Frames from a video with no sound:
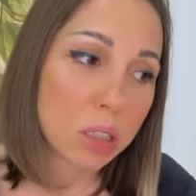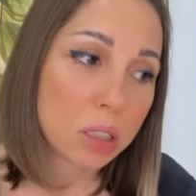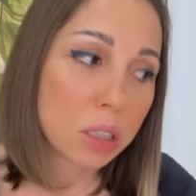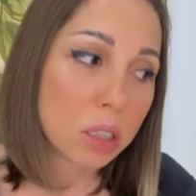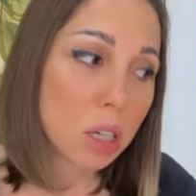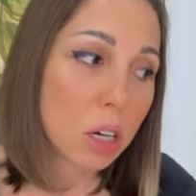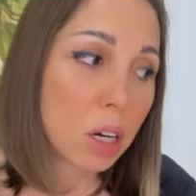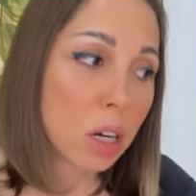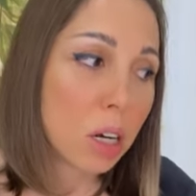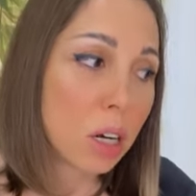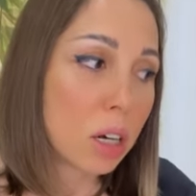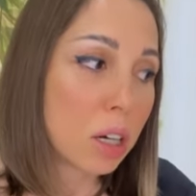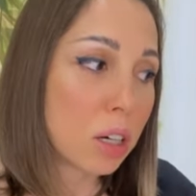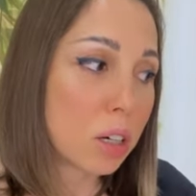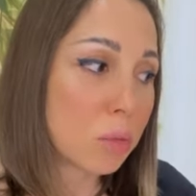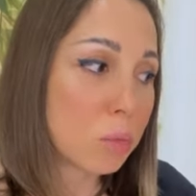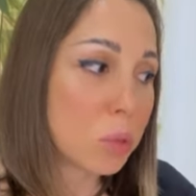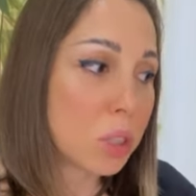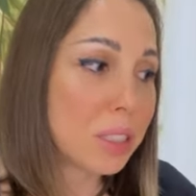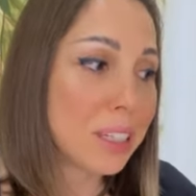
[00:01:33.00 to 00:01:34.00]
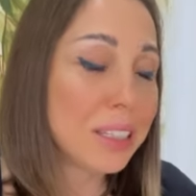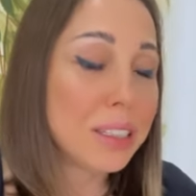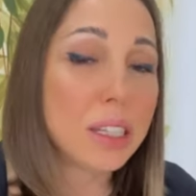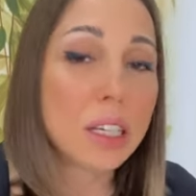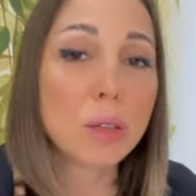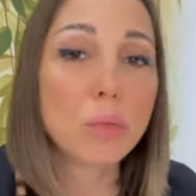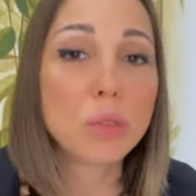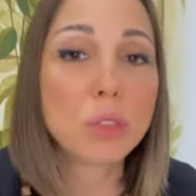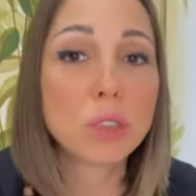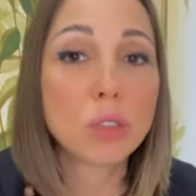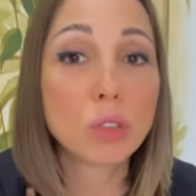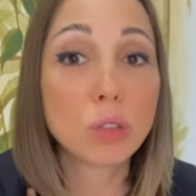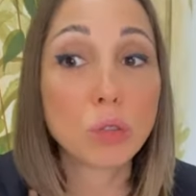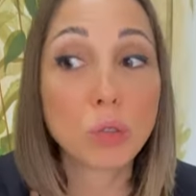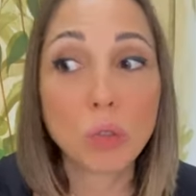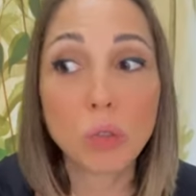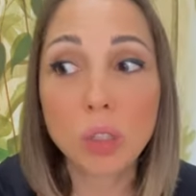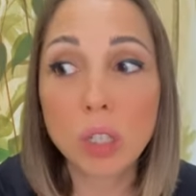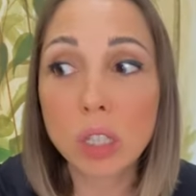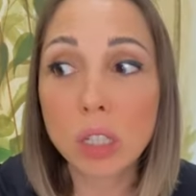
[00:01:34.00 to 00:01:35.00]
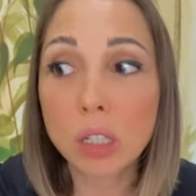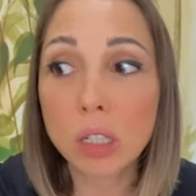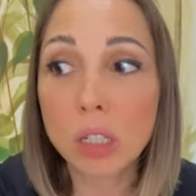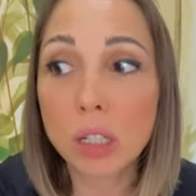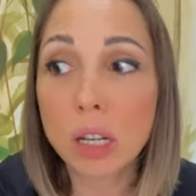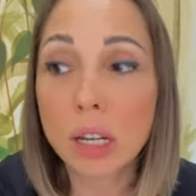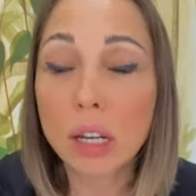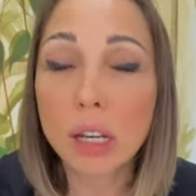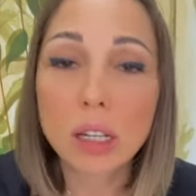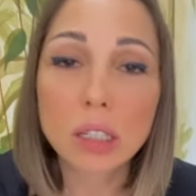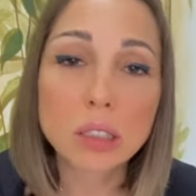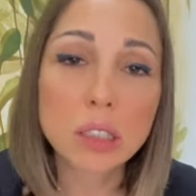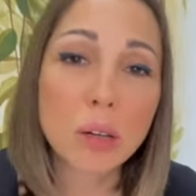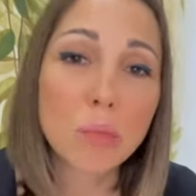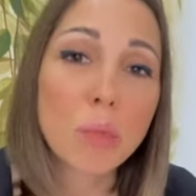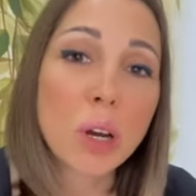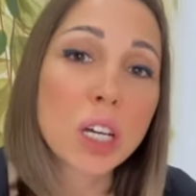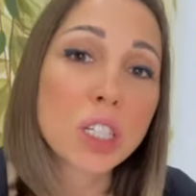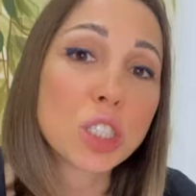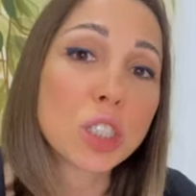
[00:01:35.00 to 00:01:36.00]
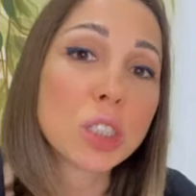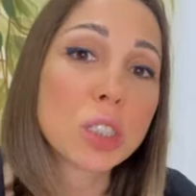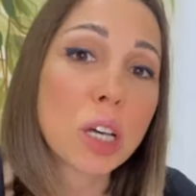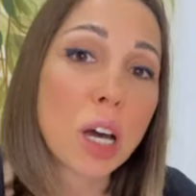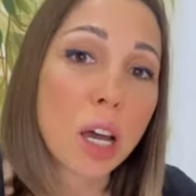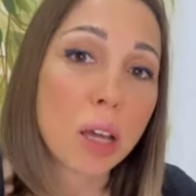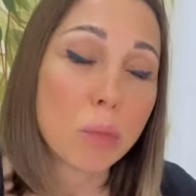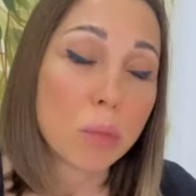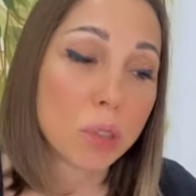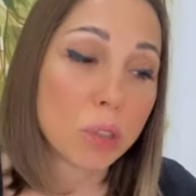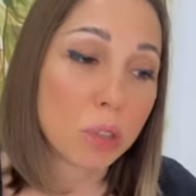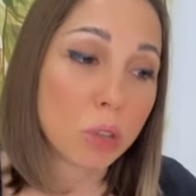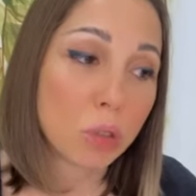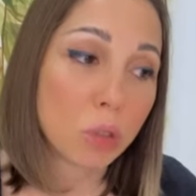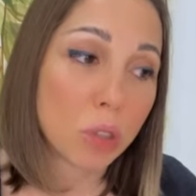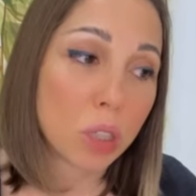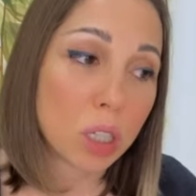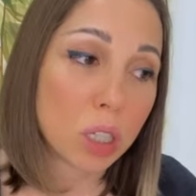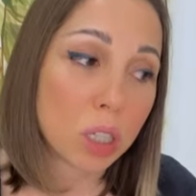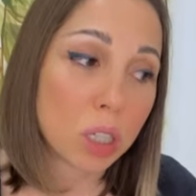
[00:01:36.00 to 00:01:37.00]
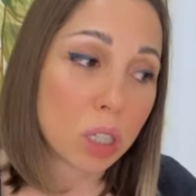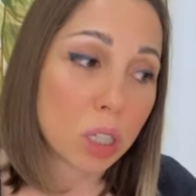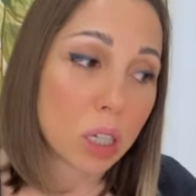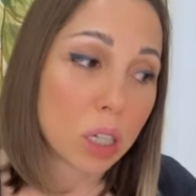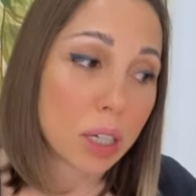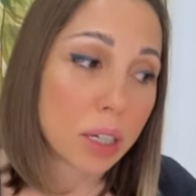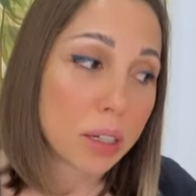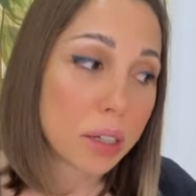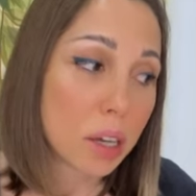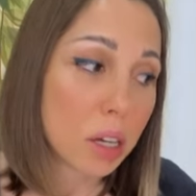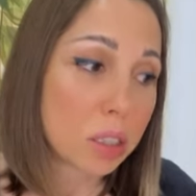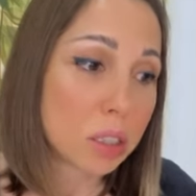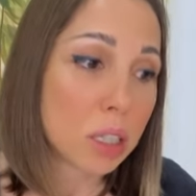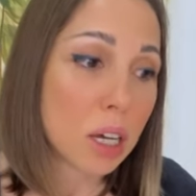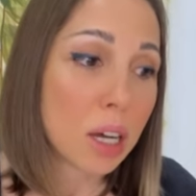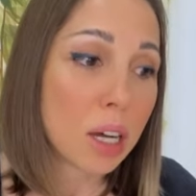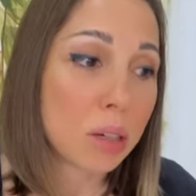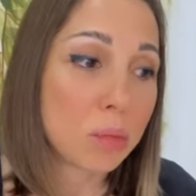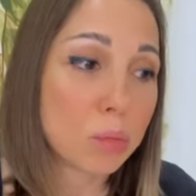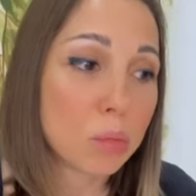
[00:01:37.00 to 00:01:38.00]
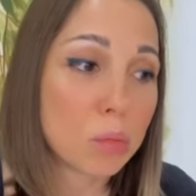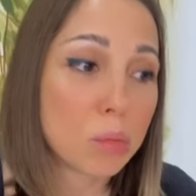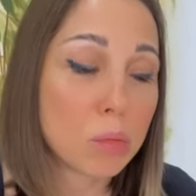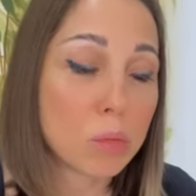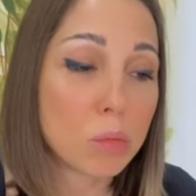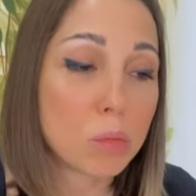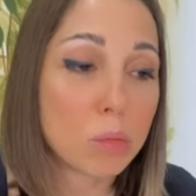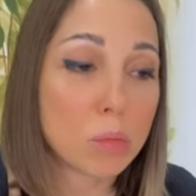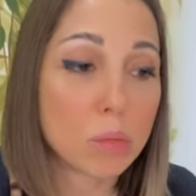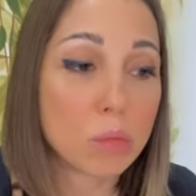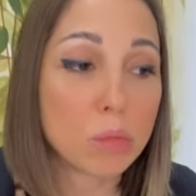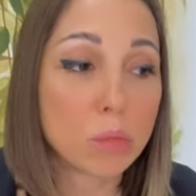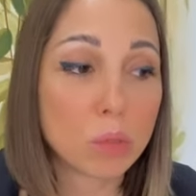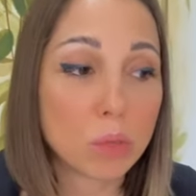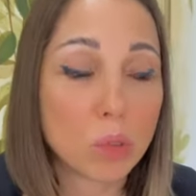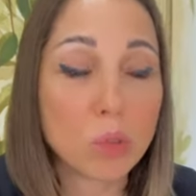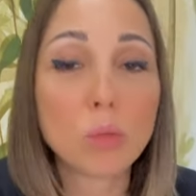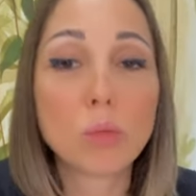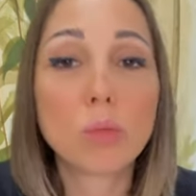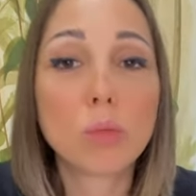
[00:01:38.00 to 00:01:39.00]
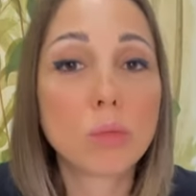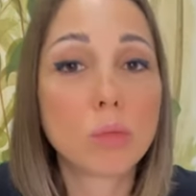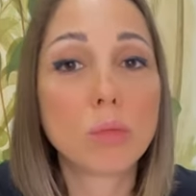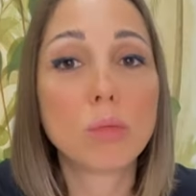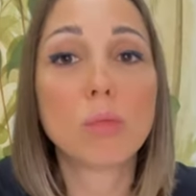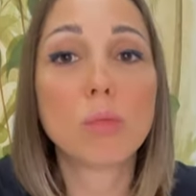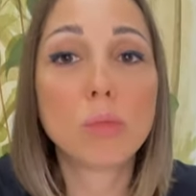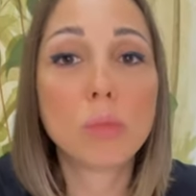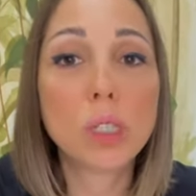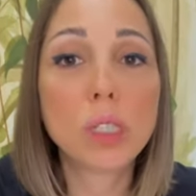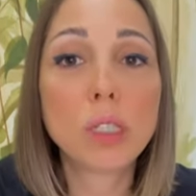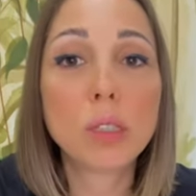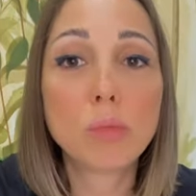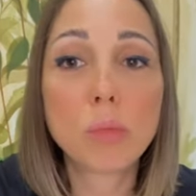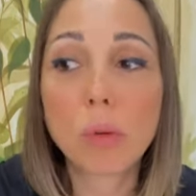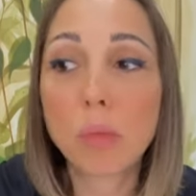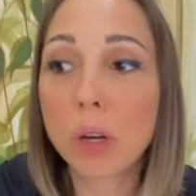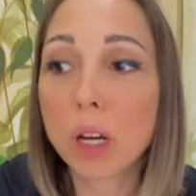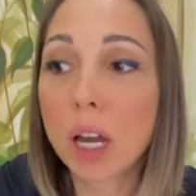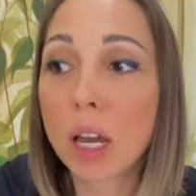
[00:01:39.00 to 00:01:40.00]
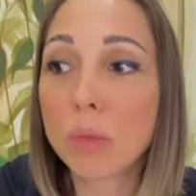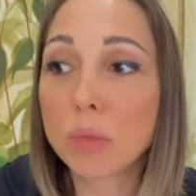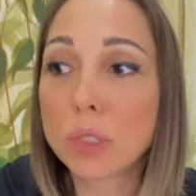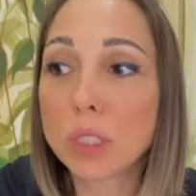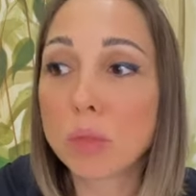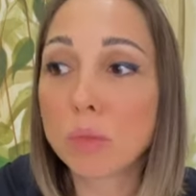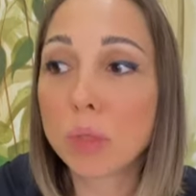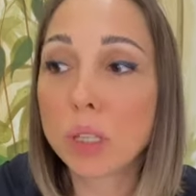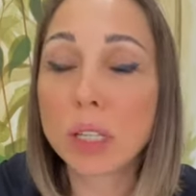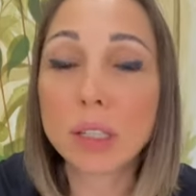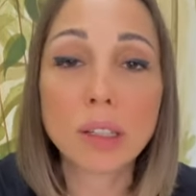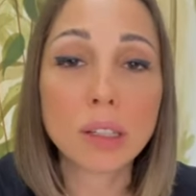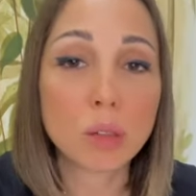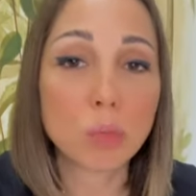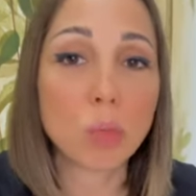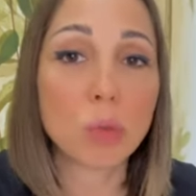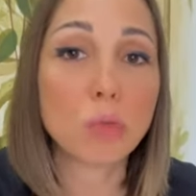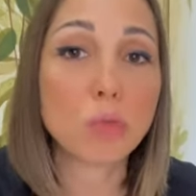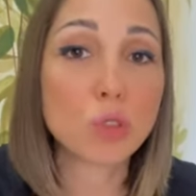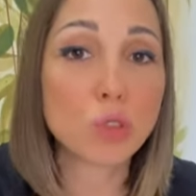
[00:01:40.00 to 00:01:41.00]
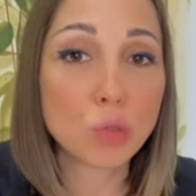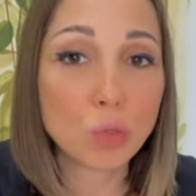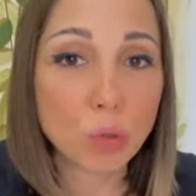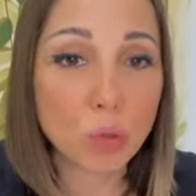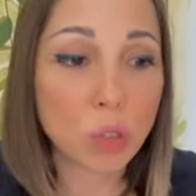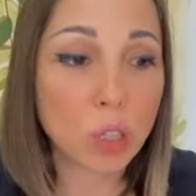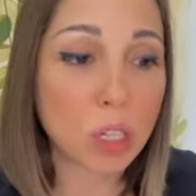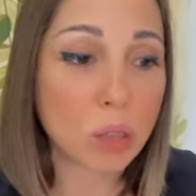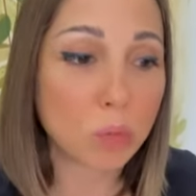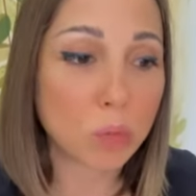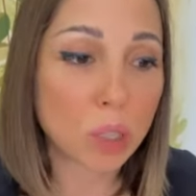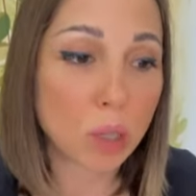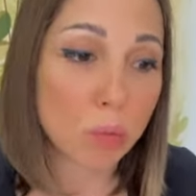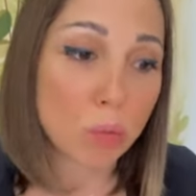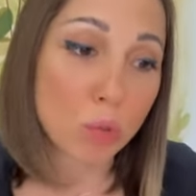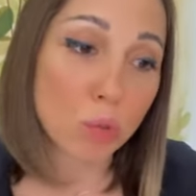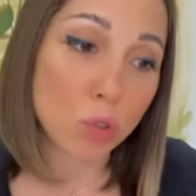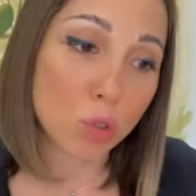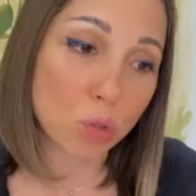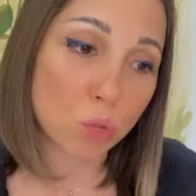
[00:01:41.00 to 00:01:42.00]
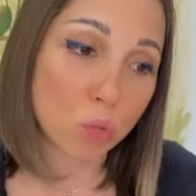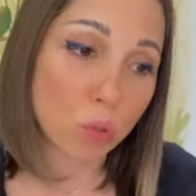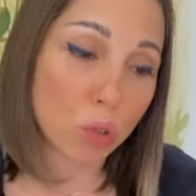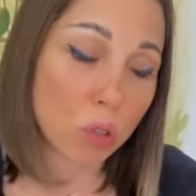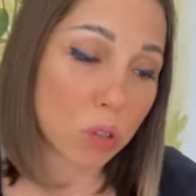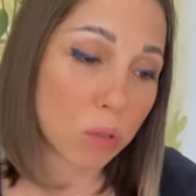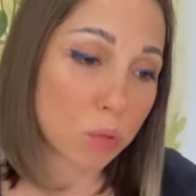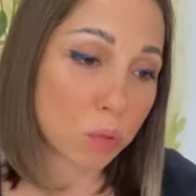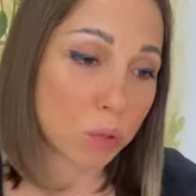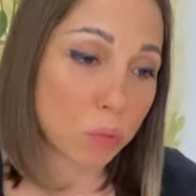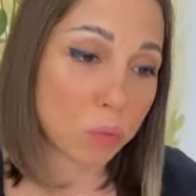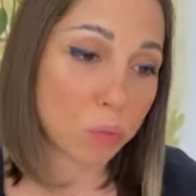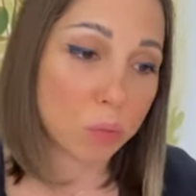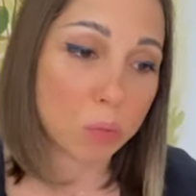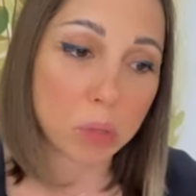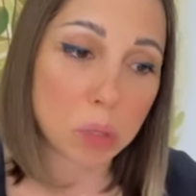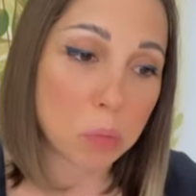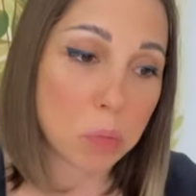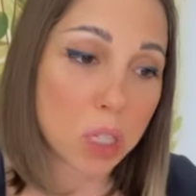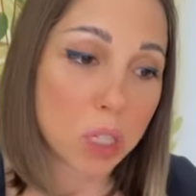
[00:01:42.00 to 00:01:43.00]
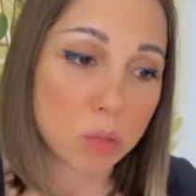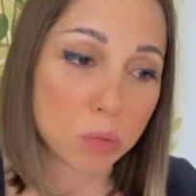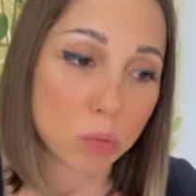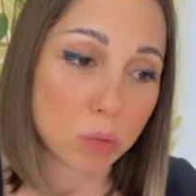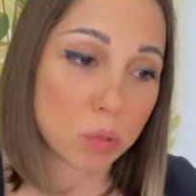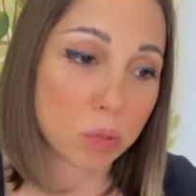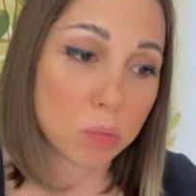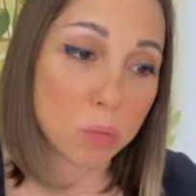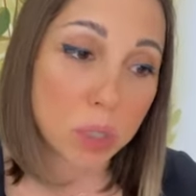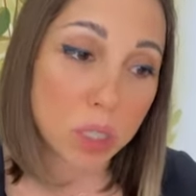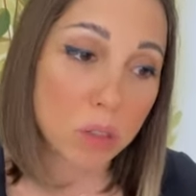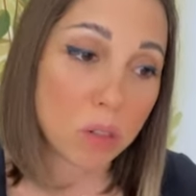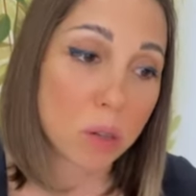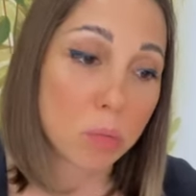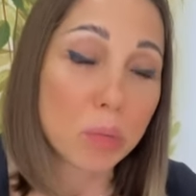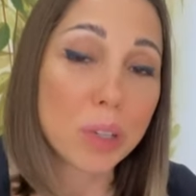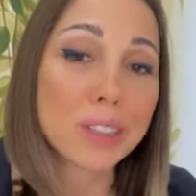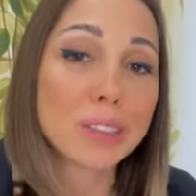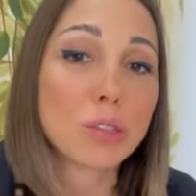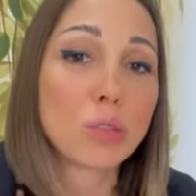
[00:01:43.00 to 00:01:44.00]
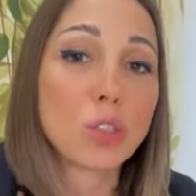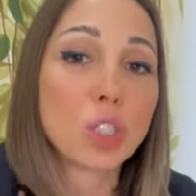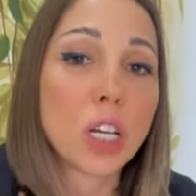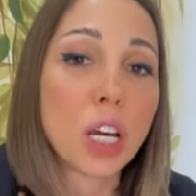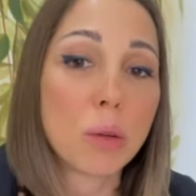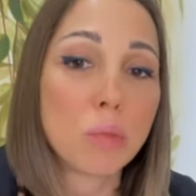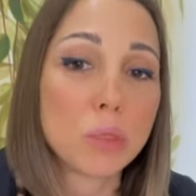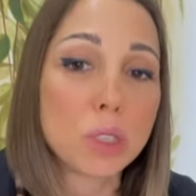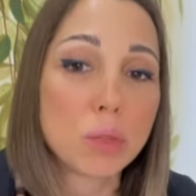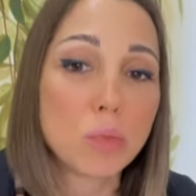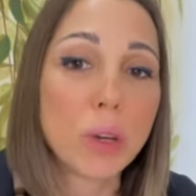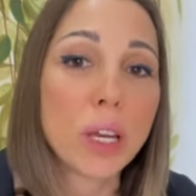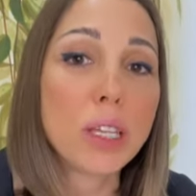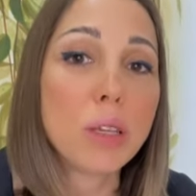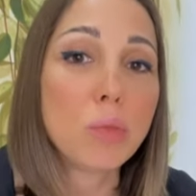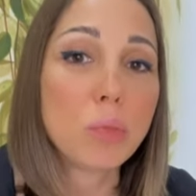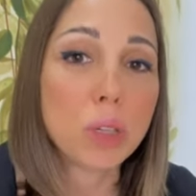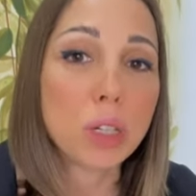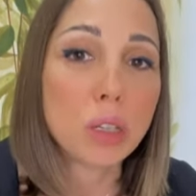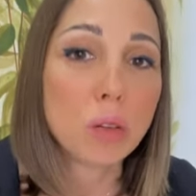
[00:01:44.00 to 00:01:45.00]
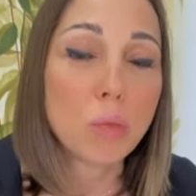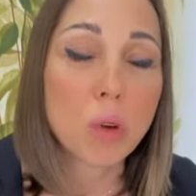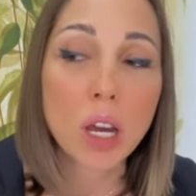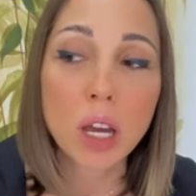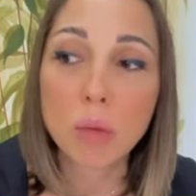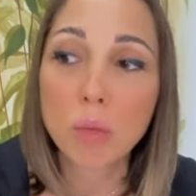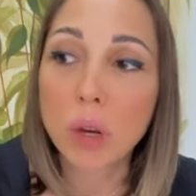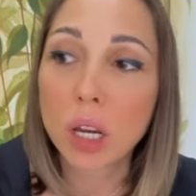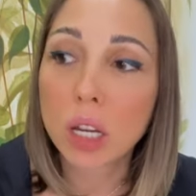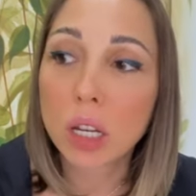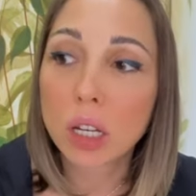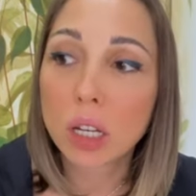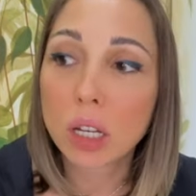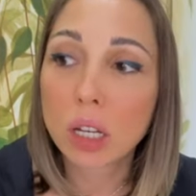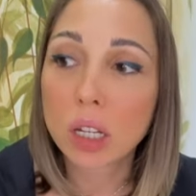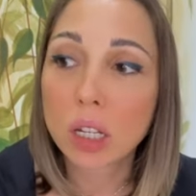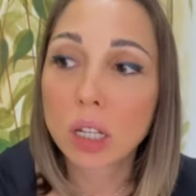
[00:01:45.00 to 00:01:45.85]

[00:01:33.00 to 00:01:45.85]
когда мы надеемся на других, когда мы ожидаем от других, когда ну, мы не помогаем себе, а надо помочь другим. Там очень много вот примеров. То есть первое, мы разрушаем себя, не принимаем